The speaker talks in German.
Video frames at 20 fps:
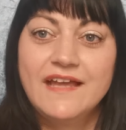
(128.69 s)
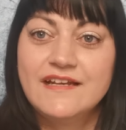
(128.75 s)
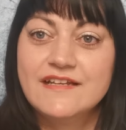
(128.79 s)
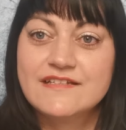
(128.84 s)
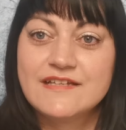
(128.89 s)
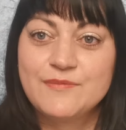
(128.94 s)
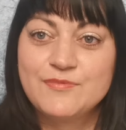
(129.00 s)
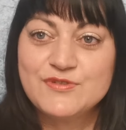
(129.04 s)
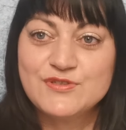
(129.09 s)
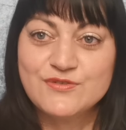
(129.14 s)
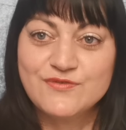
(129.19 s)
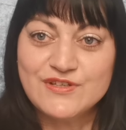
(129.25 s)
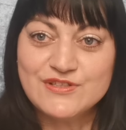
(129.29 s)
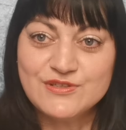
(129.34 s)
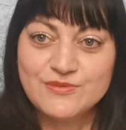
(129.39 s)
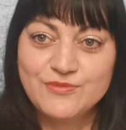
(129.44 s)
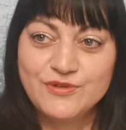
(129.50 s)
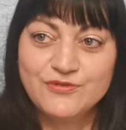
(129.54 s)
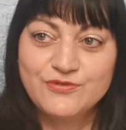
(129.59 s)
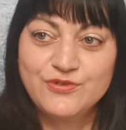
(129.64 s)
Eigentlich habe ich
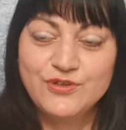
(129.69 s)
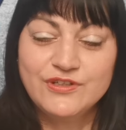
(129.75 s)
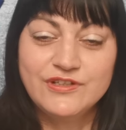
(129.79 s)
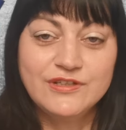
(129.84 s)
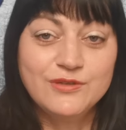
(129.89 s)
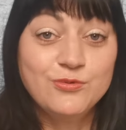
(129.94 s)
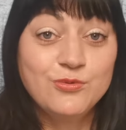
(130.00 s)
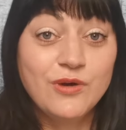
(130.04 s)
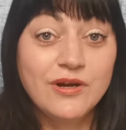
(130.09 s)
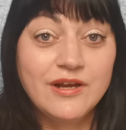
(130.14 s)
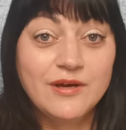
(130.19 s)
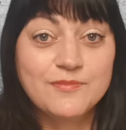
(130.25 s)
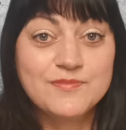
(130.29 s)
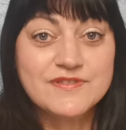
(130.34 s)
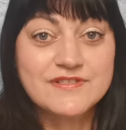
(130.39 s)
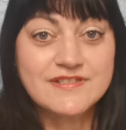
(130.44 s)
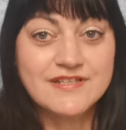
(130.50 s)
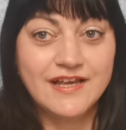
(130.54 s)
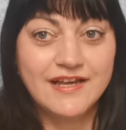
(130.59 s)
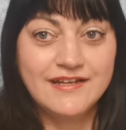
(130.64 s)
sowas immer für die
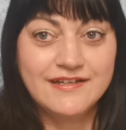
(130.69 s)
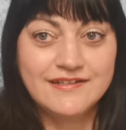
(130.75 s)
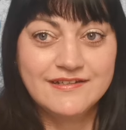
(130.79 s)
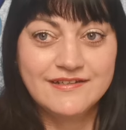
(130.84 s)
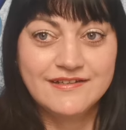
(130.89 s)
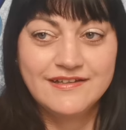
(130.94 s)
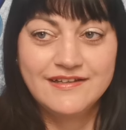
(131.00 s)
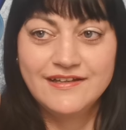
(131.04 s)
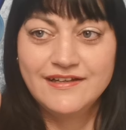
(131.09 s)
Urlaubszeit.